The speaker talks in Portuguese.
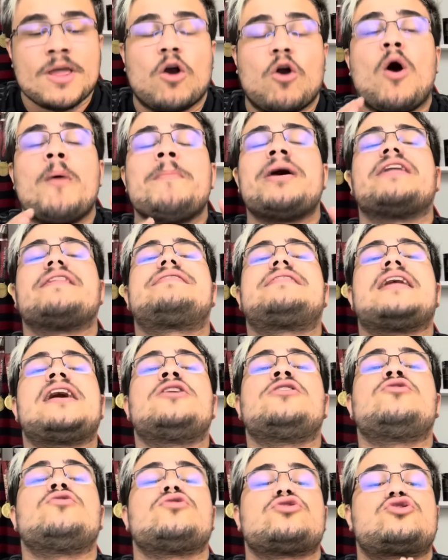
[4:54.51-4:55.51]

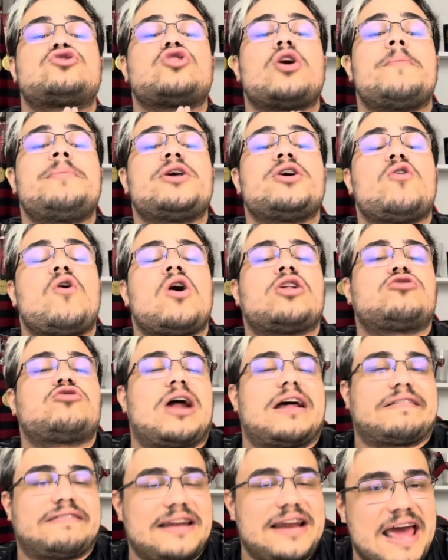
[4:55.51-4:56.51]
Comentando sobre outro
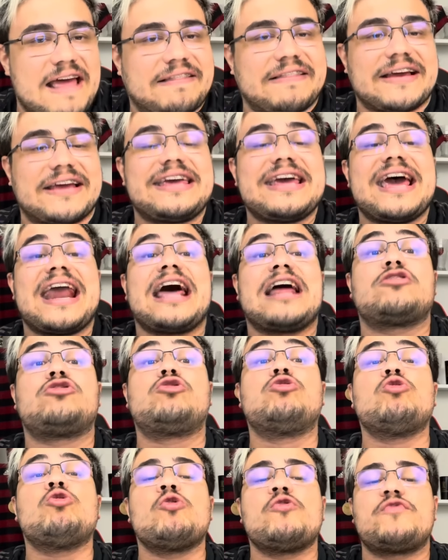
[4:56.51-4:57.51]
atleta que era
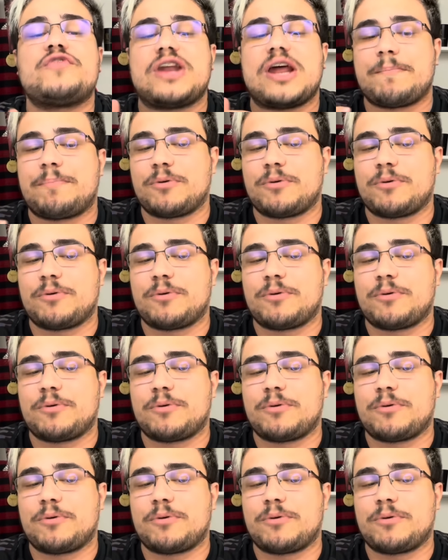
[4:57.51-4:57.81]
dúvida